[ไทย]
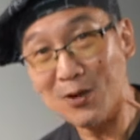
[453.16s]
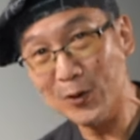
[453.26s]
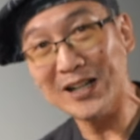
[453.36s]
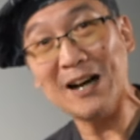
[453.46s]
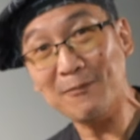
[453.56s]
สักครู่
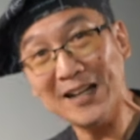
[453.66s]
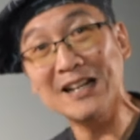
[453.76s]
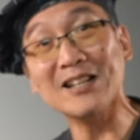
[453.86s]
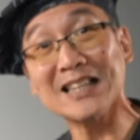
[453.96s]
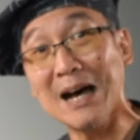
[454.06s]
นึงครับ แล้ว
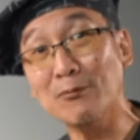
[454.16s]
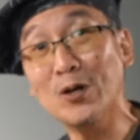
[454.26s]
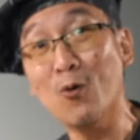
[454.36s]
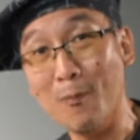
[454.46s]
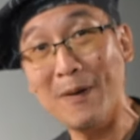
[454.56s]
เดี๋ยวจะตามด้
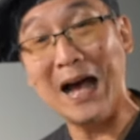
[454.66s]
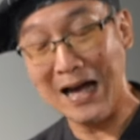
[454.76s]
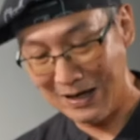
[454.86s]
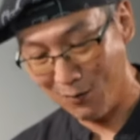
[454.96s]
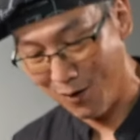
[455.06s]
วยหัวปลา
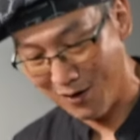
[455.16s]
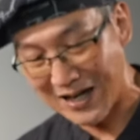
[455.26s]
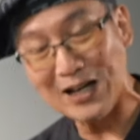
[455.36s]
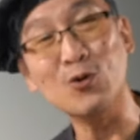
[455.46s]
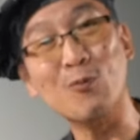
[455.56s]
แล้วก็
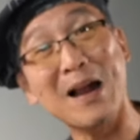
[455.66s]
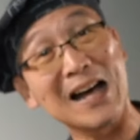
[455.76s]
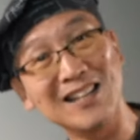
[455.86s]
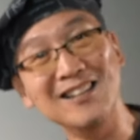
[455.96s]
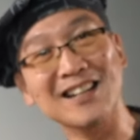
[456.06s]
กระดูกปลา
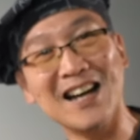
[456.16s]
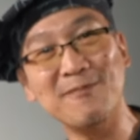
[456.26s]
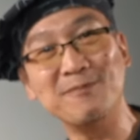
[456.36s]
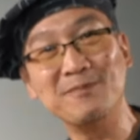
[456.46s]
ที่เหลือครับ